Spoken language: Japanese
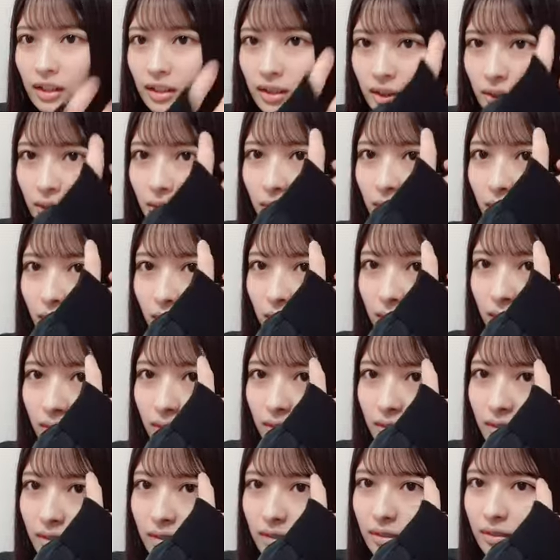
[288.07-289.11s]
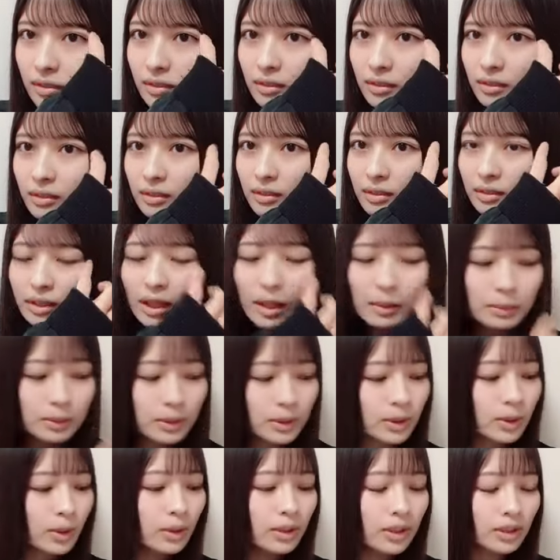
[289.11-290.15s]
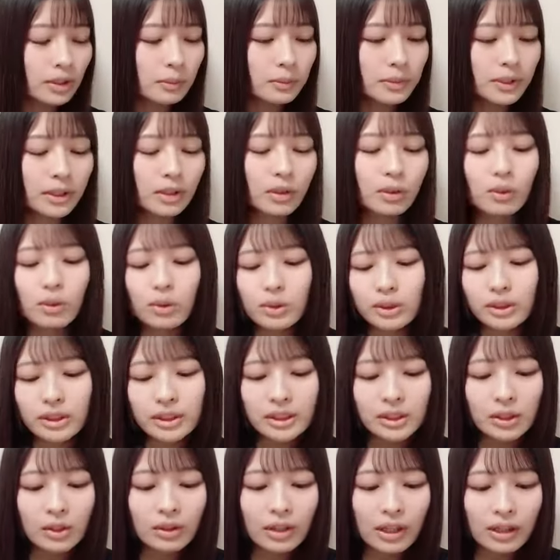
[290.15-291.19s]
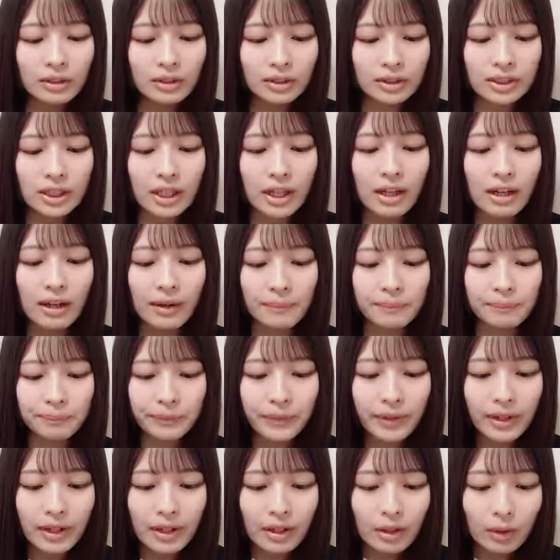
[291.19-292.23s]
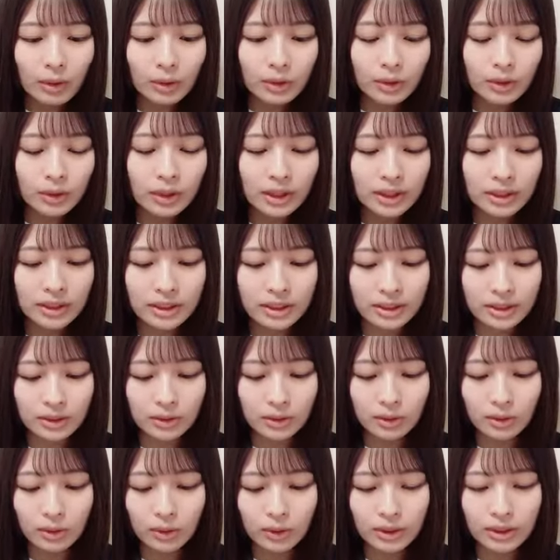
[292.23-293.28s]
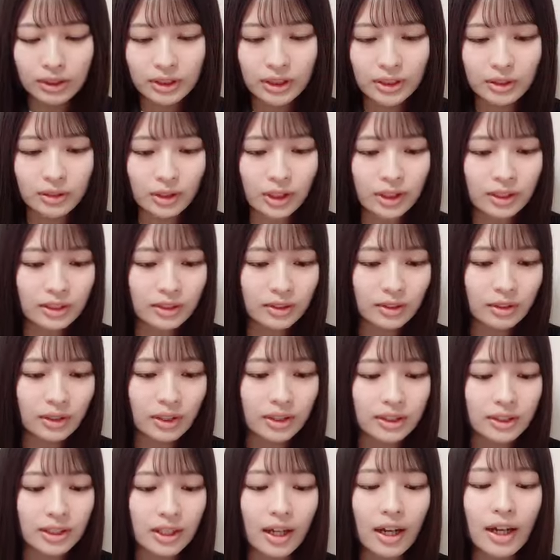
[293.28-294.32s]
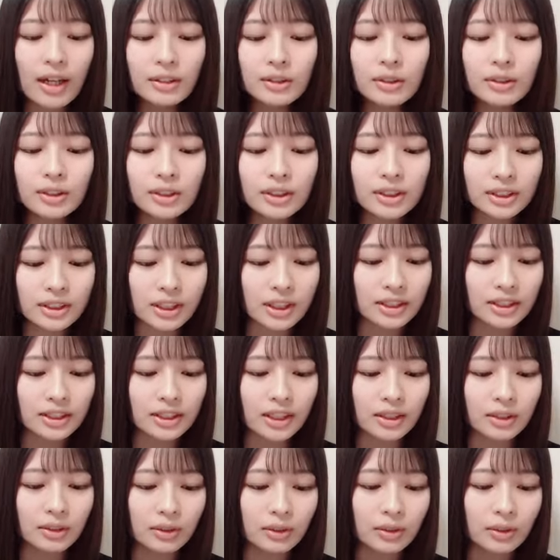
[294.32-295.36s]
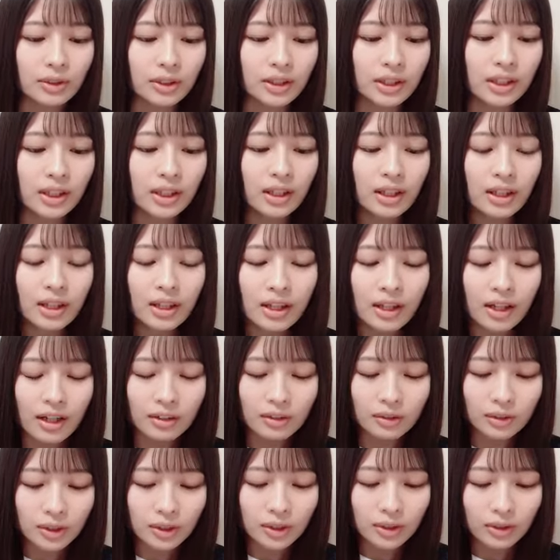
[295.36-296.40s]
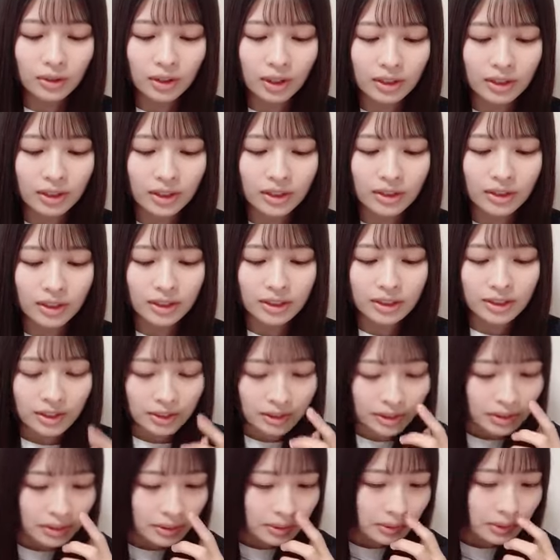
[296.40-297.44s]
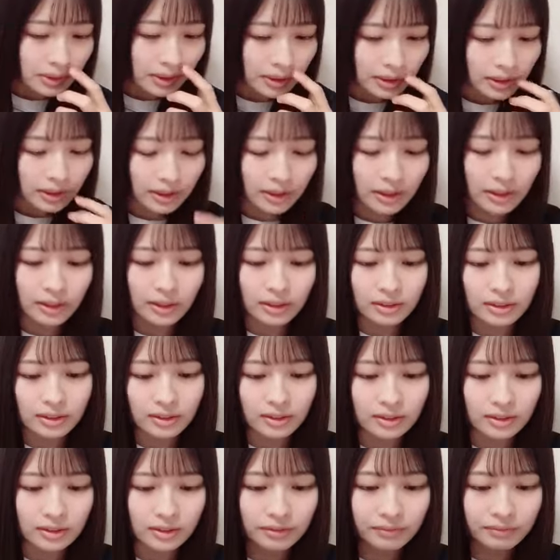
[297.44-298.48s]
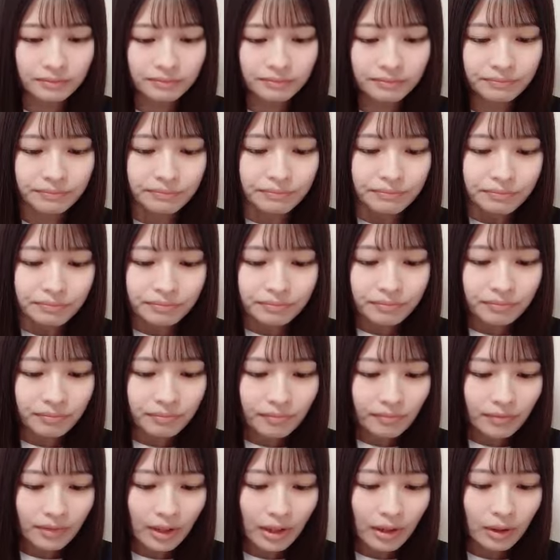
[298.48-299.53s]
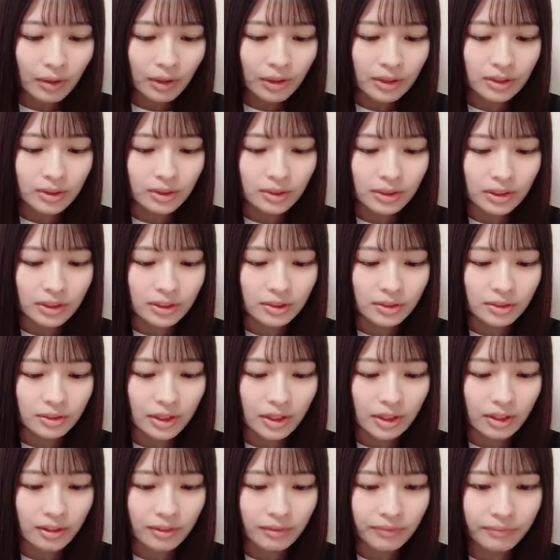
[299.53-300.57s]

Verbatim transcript: そう多分そうだと思うなんか告知とかのさオットタクシーの公式のやつとかさハートついてんじゃん横にあの色がね確かねそうだった気がするあほらそうだそうだ